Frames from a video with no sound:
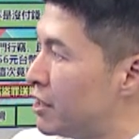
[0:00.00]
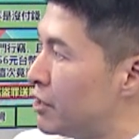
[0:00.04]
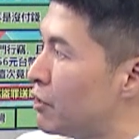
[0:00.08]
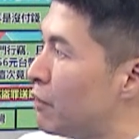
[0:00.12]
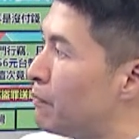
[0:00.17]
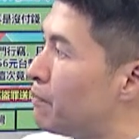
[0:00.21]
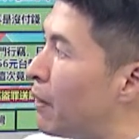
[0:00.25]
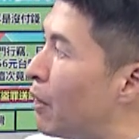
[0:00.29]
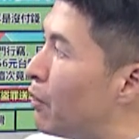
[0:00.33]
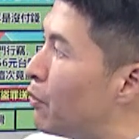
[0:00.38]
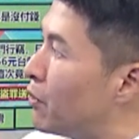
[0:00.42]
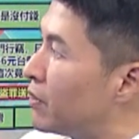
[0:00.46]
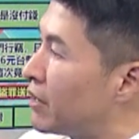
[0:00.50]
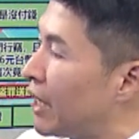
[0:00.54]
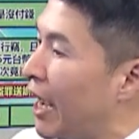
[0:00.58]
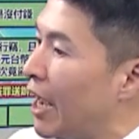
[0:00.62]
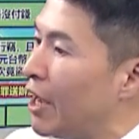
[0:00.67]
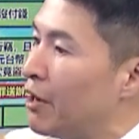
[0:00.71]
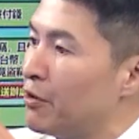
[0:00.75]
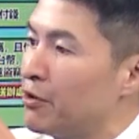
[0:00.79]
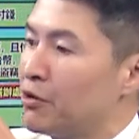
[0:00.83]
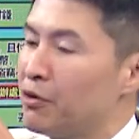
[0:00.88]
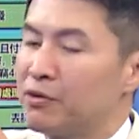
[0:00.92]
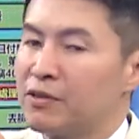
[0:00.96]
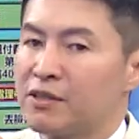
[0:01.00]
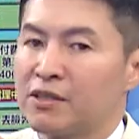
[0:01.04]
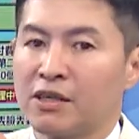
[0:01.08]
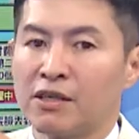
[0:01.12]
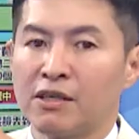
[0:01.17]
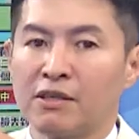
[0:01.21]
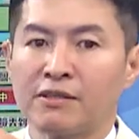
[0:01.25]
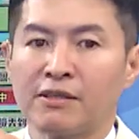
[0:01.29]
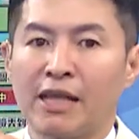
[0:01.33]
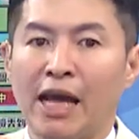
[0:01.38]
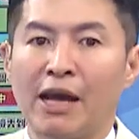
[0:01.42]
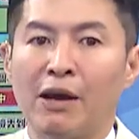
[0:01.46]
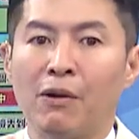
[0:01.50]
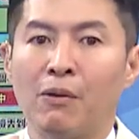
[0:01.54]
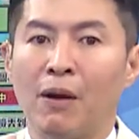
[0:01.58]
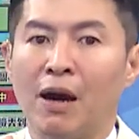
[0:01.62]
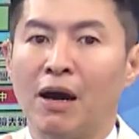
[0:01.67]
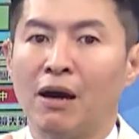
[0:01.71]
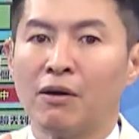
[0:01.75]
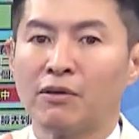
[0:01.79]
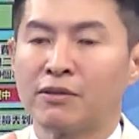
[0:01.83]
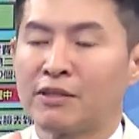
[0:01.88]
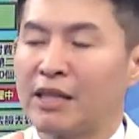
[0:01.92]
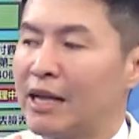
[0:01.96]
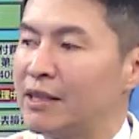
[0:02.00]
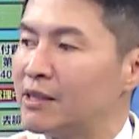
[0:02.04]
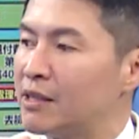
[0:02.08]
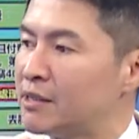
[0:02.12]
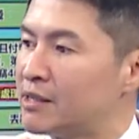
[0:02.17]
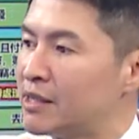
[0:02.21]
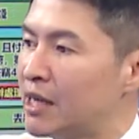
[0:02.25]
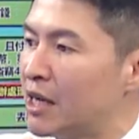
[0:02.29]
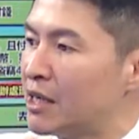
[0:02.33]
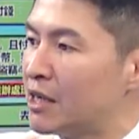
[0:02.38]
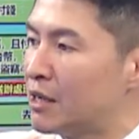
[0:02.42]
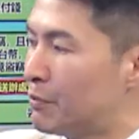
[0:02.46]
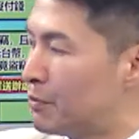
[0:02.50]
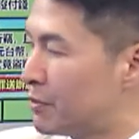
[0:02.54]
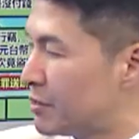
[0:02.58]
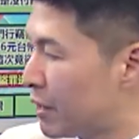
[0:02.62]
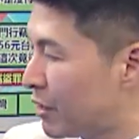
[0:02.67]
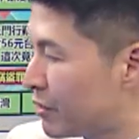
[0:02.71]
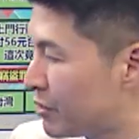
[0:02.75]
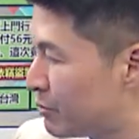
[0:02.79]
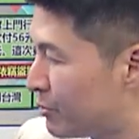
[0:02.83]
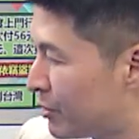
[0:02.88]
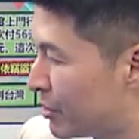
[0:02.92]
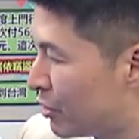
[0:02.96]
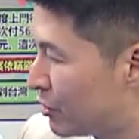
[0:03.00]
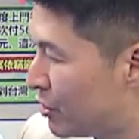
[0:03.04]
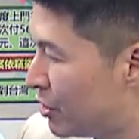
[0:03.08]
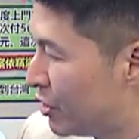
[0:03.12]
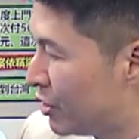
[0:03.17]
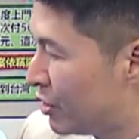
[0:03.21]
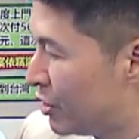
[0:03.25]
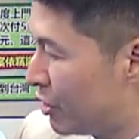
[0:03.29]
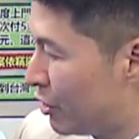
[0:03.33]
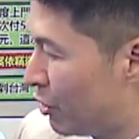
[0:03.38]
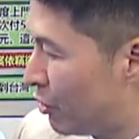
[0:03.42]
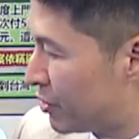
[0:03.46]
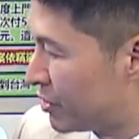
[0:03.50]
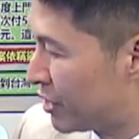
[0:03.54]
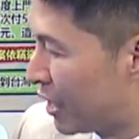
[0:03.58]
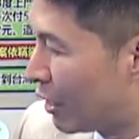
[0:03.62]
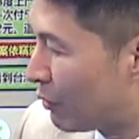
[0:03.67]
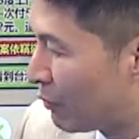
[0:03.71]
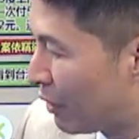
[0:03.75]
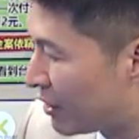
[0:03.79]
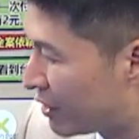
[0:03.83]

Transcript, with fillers: 其中包括他还有用这个蛋黄哦，蛋的价格不知道是不是有有相